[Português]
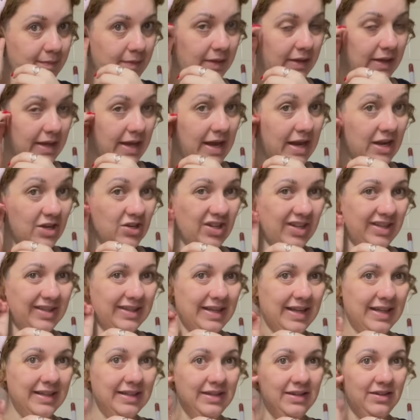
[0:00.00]
que ele já
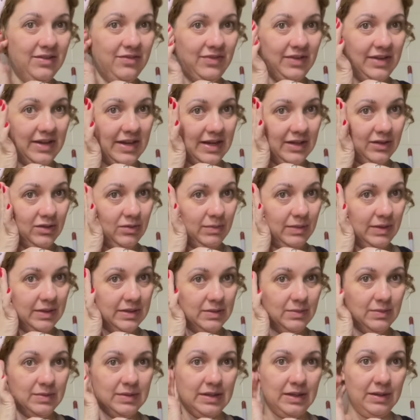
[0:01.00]
tá danificado
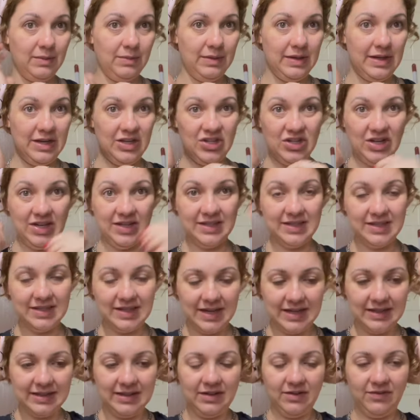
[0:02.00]
mesmo, sabe? Ele já
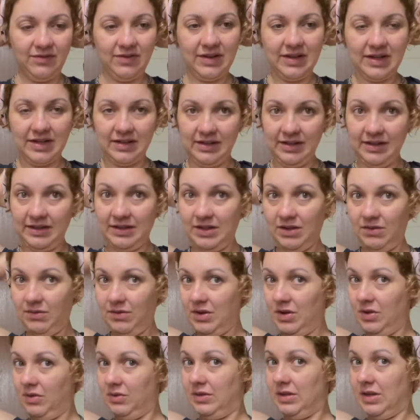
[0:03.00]
está danificado, então
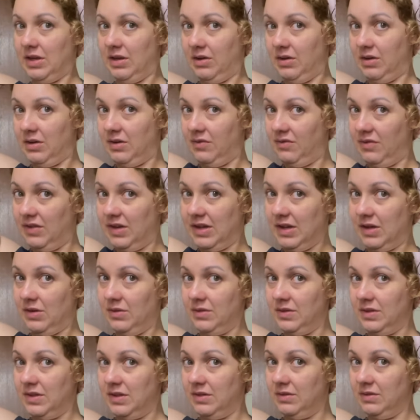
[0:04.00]
eu tenho que ficar
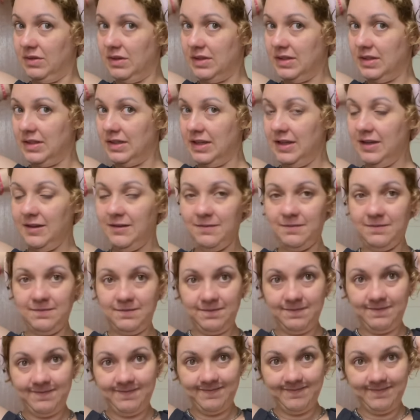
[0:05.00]
usando assim
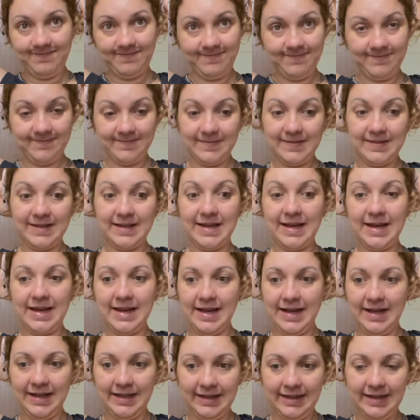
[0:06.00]

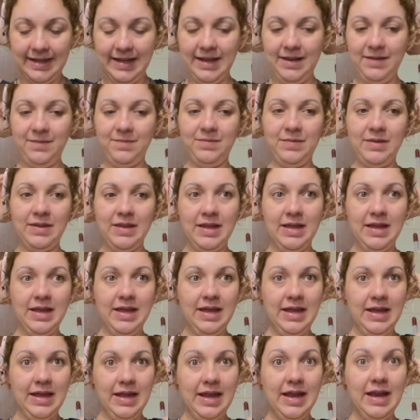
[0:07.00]
até
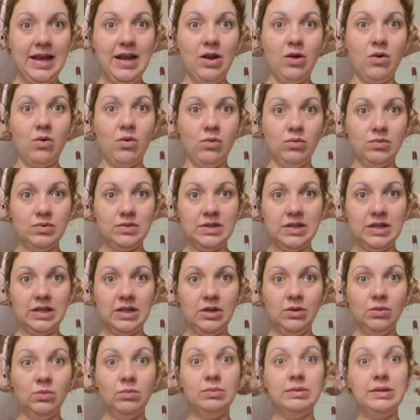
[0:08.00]
ele
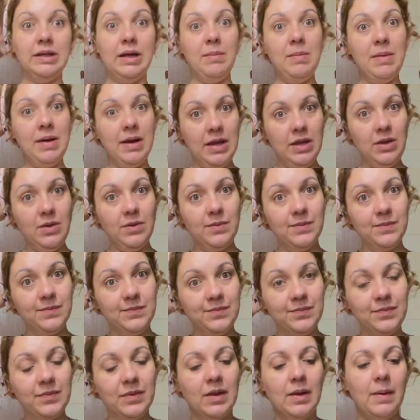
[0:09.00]
conseguir um tamanho
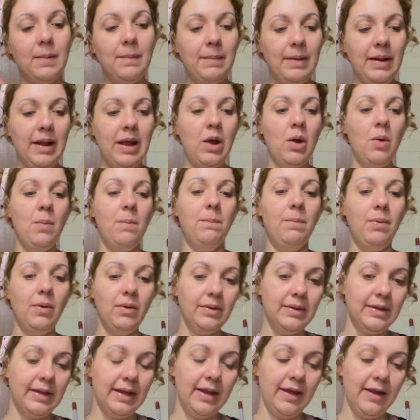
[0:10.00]
para eu
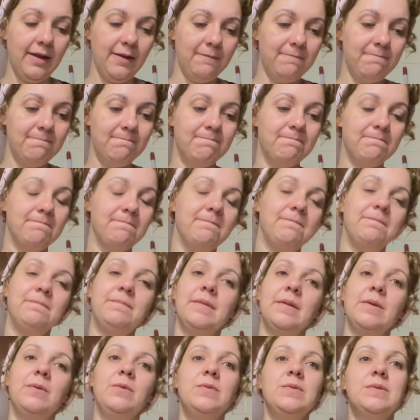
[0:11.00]
poder
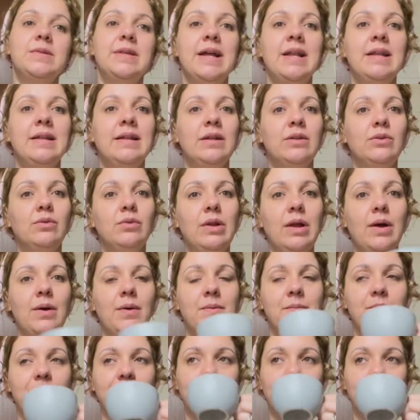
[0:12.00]
usar ele natural.